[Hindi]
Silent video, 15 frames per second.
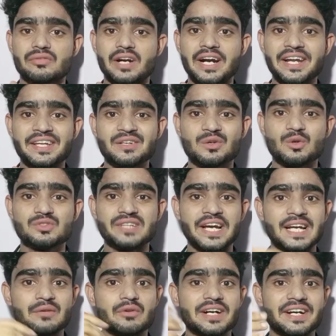उस राइटिंग को उस
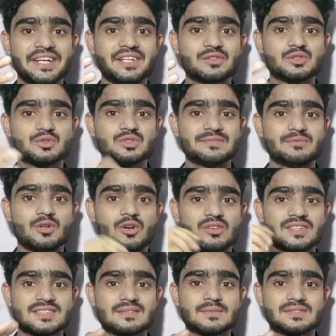हैंड राइटिंग को जो सिर्फ
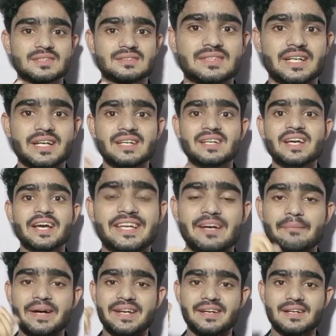डॉक्टर समझ सकता है
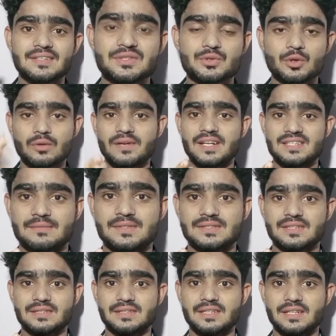या मेडिकल स्टोर वाले समझ
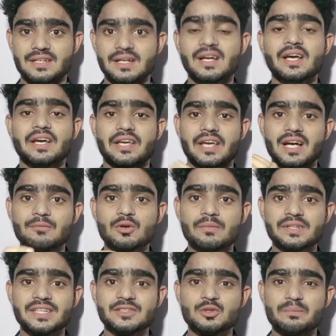सकते हैं क्या आपको
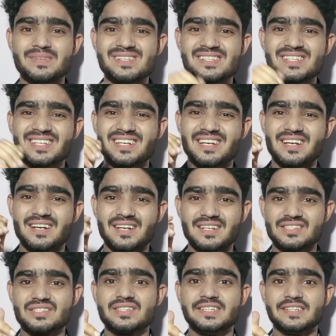पता है जो बिजली
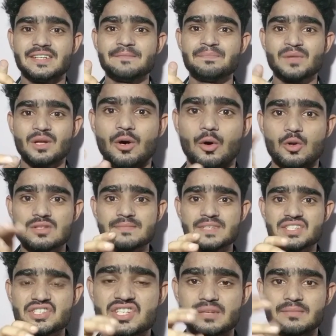गरजती है और
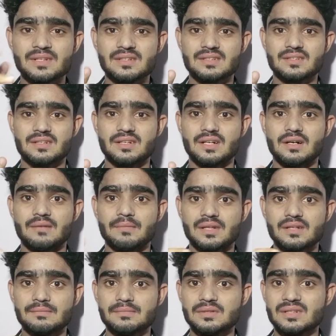उसमें चमक
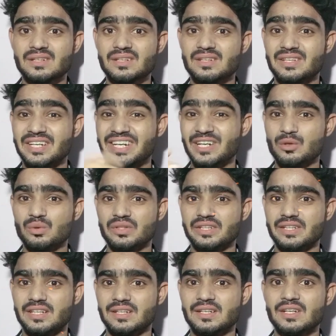मतलब क्रिएट
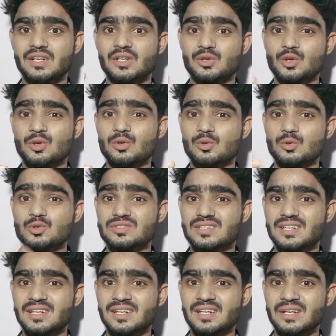होती है तो उसका